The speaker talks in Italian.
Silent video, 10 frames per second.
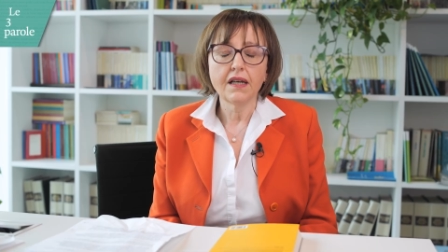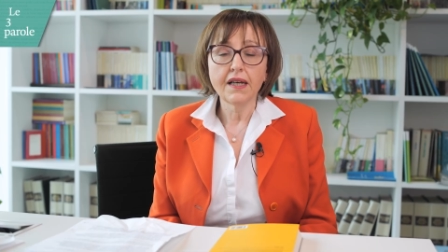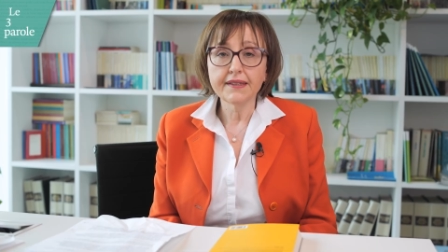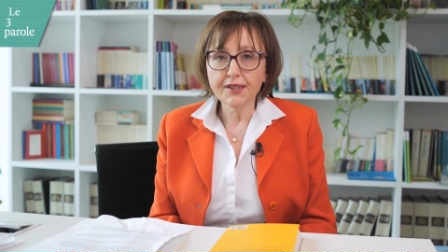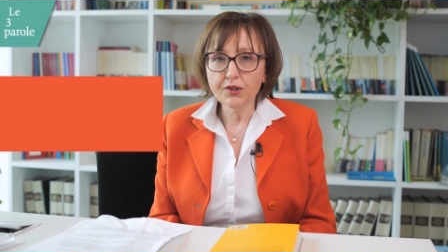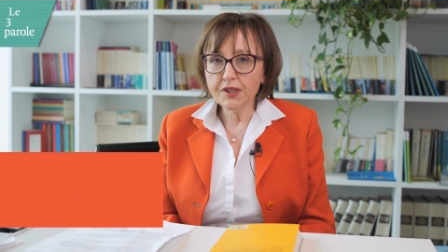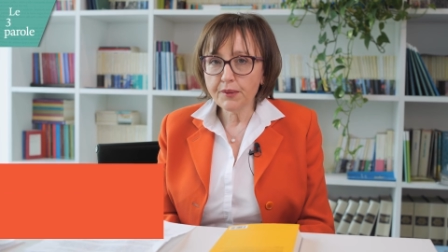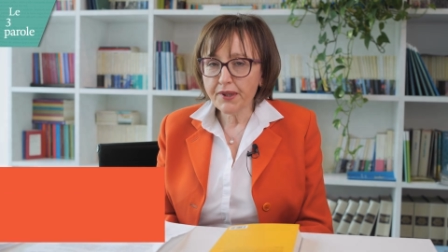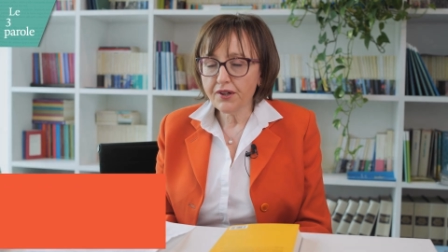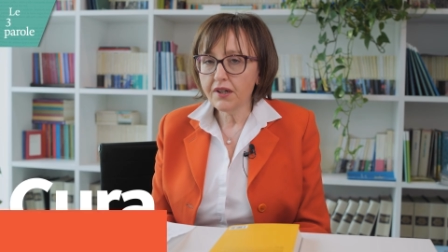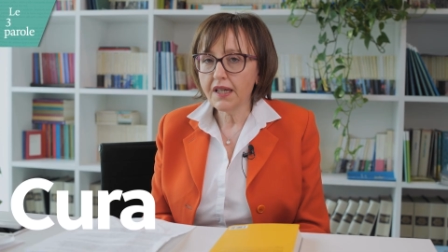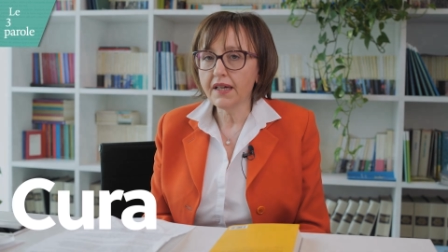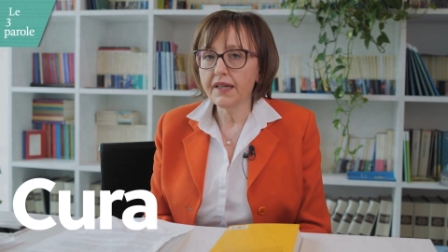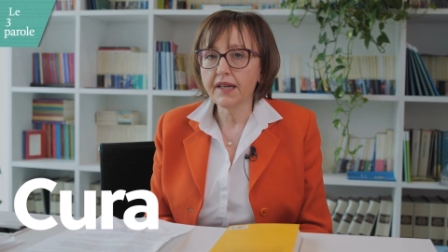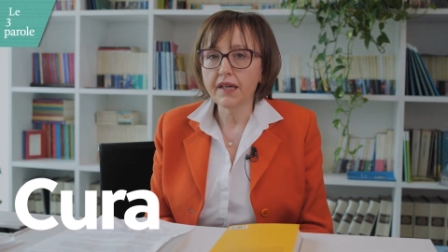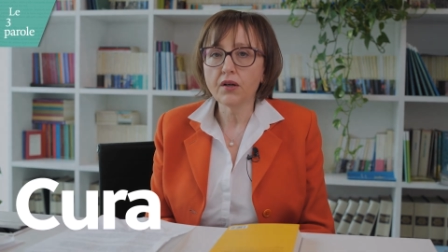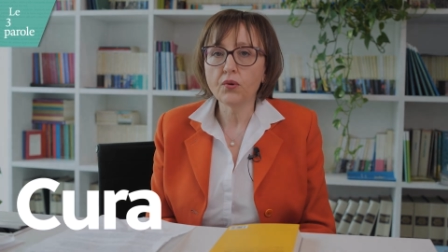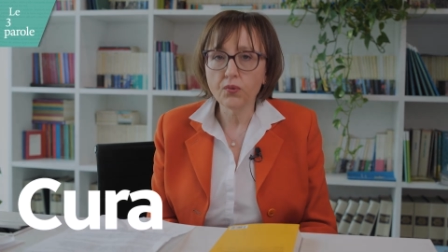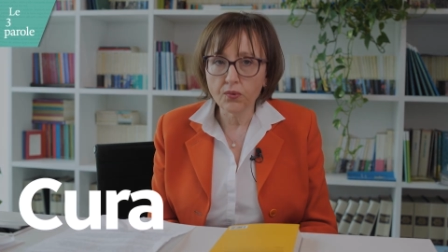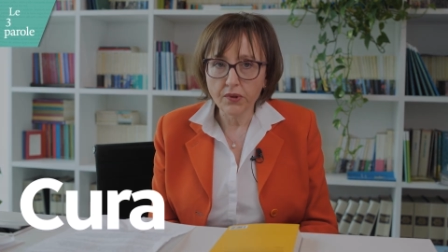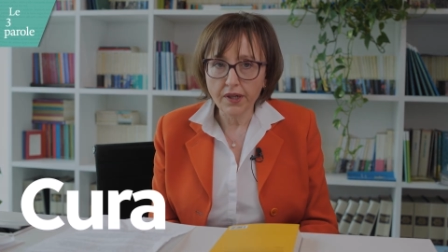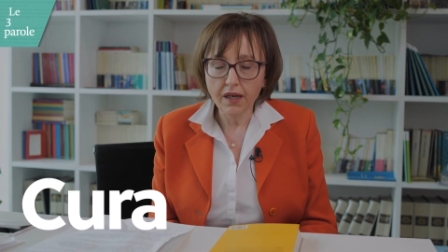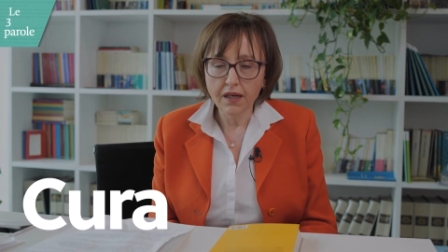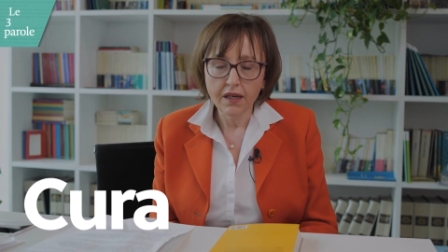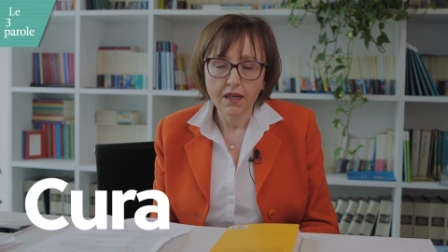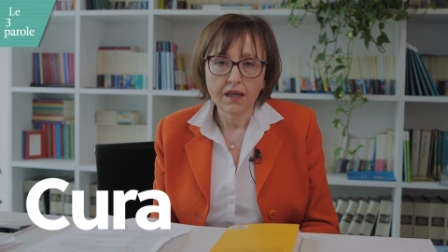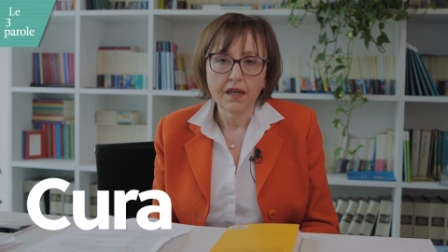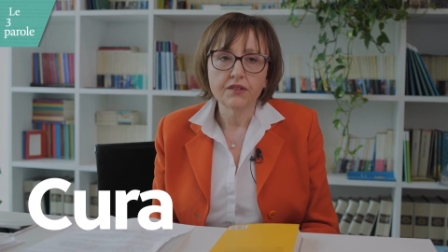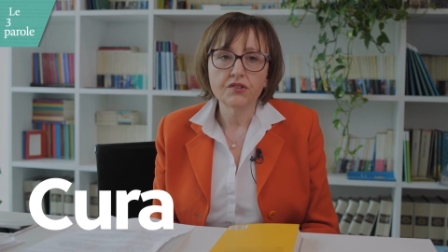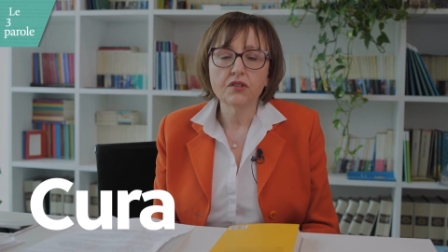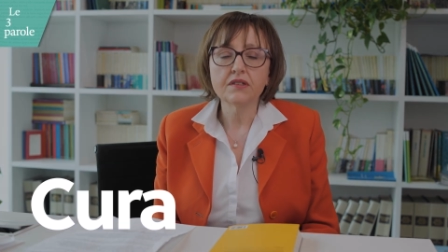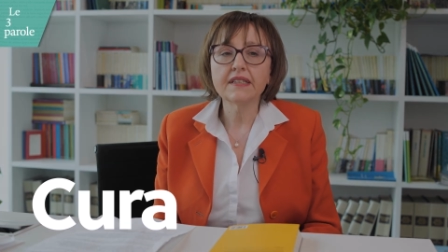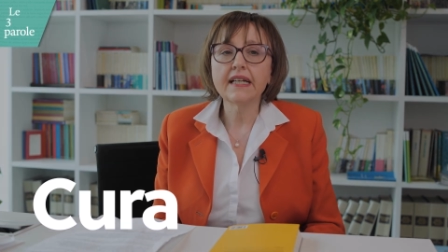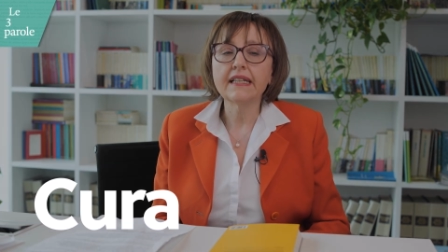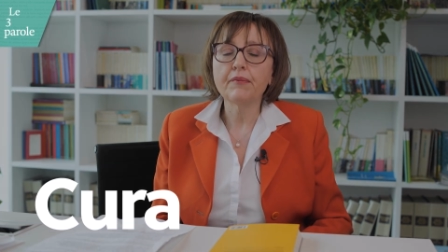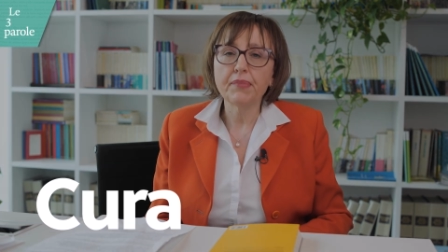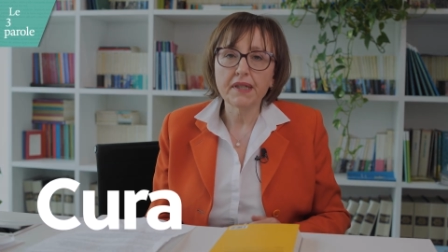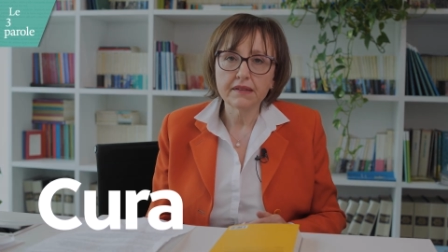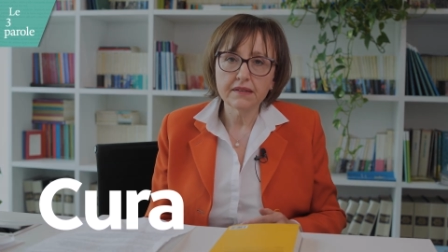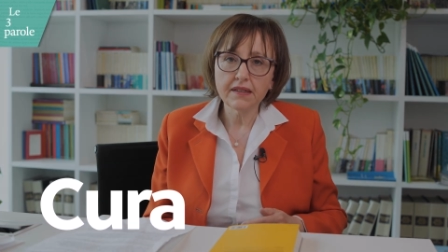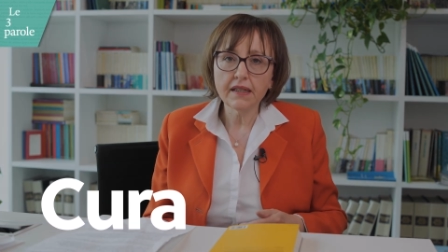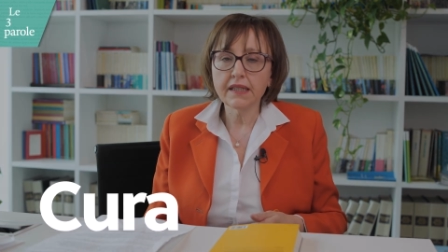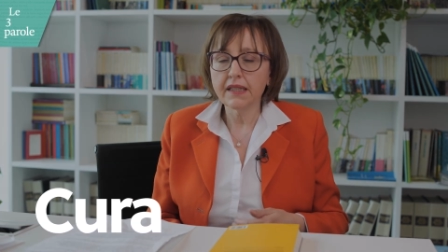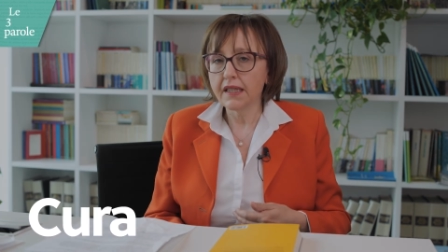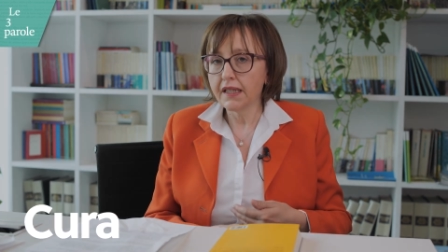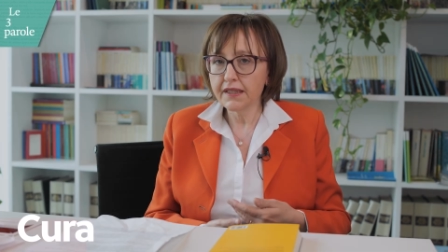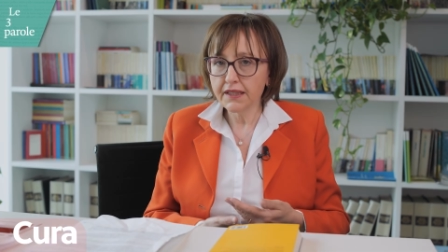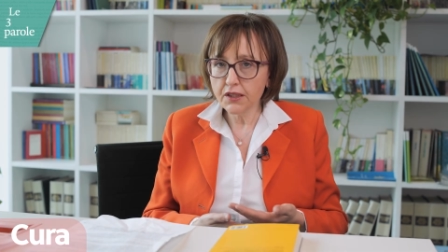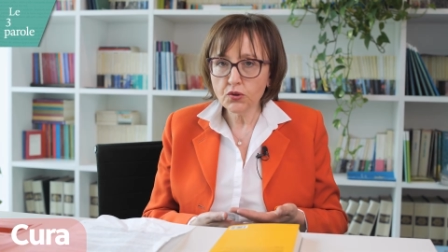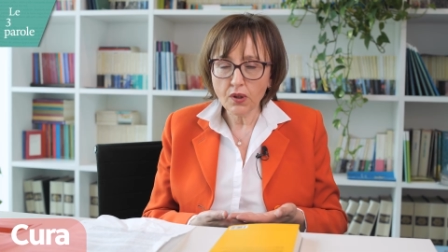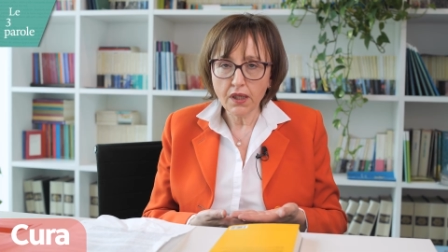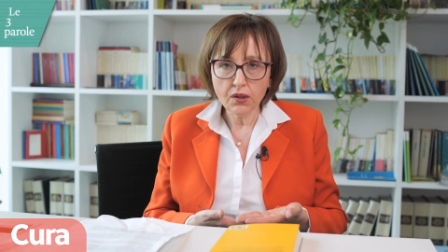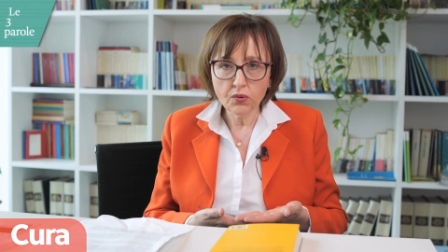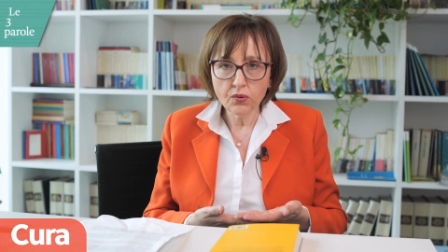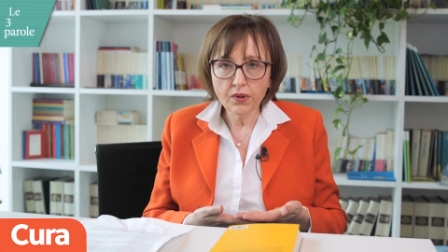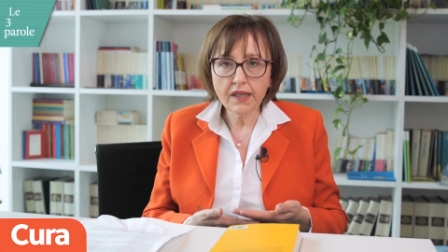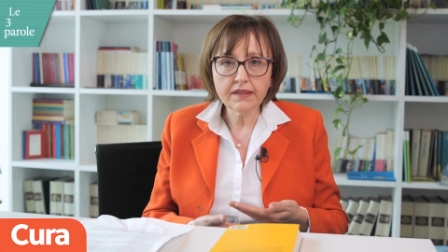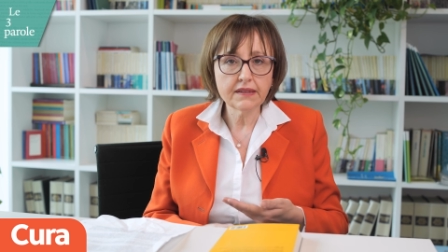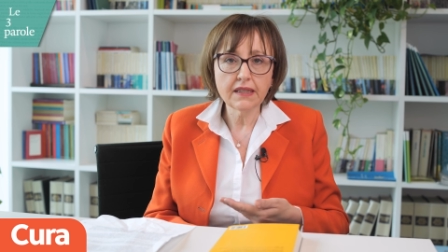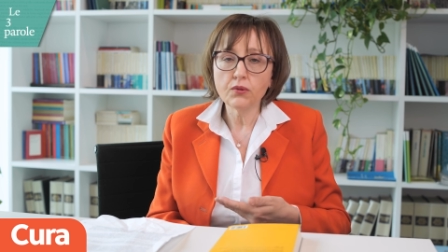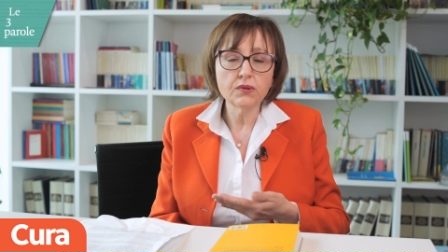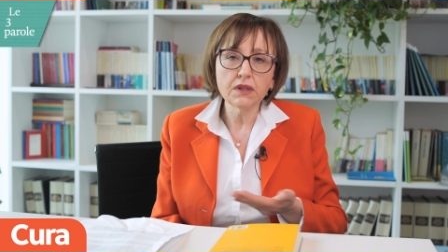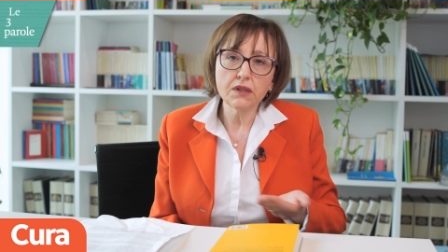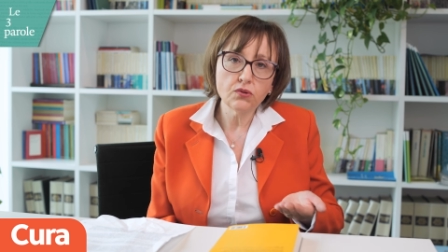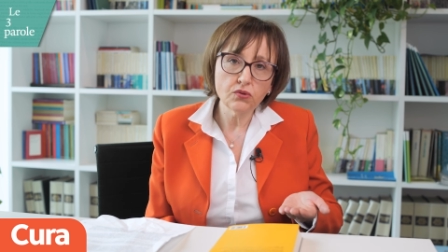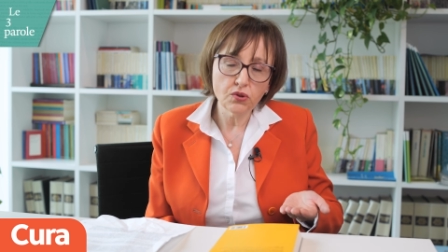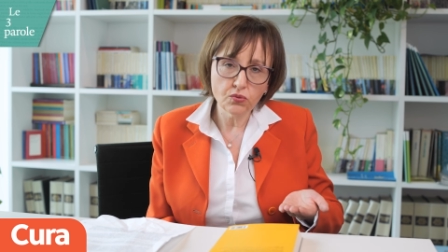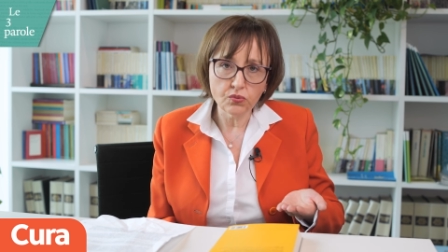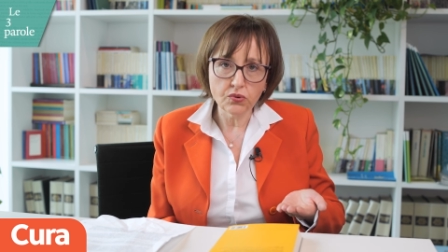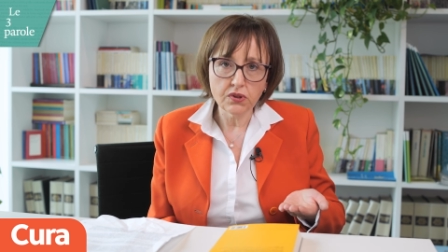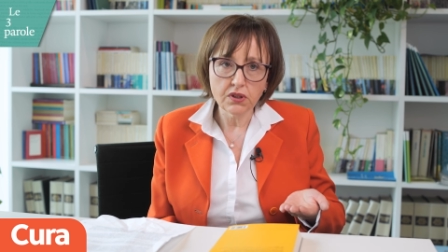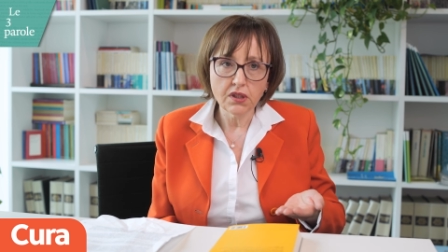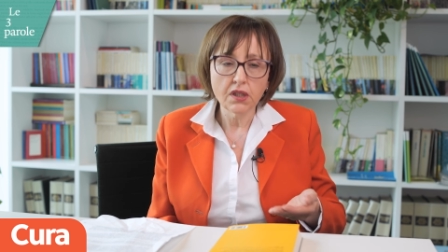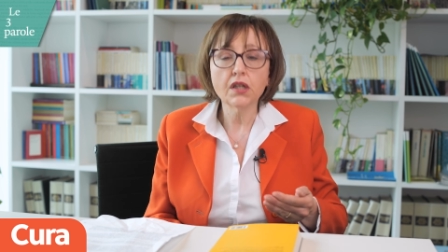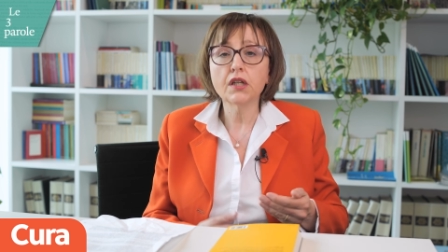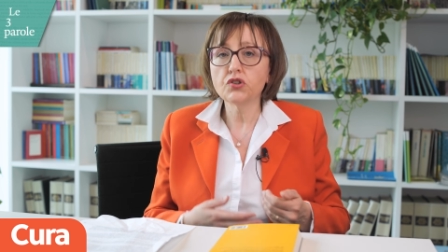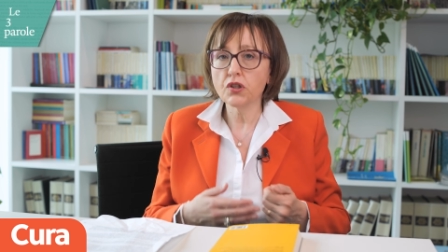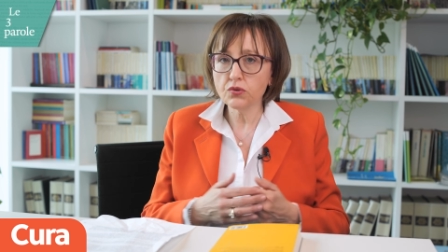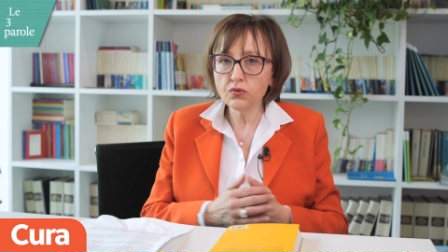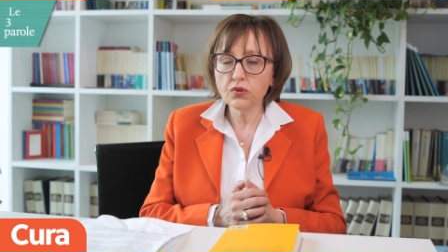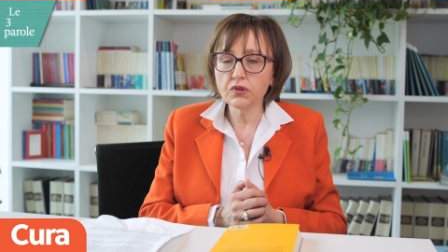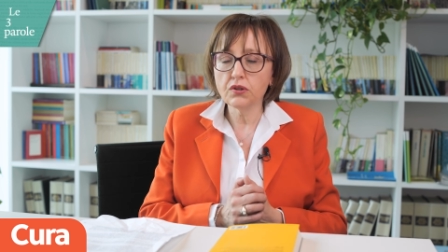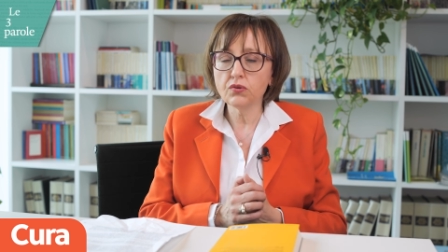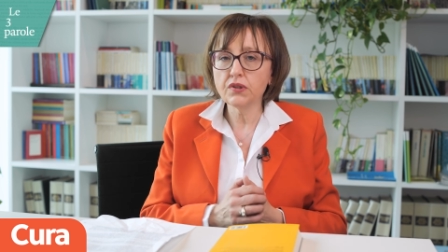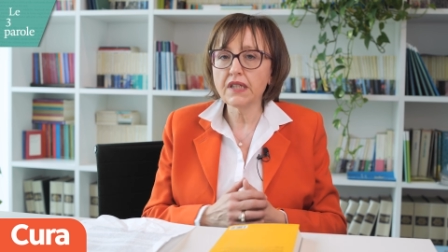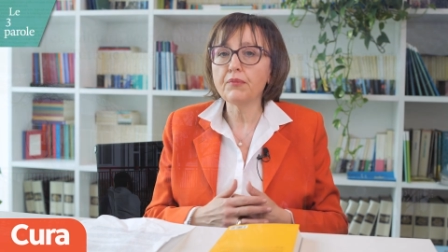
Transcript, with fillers: La seconda parola è cura, Gino Strada pensa che il diritto alla cura sia un diritto di tutti, che ciascuno di noi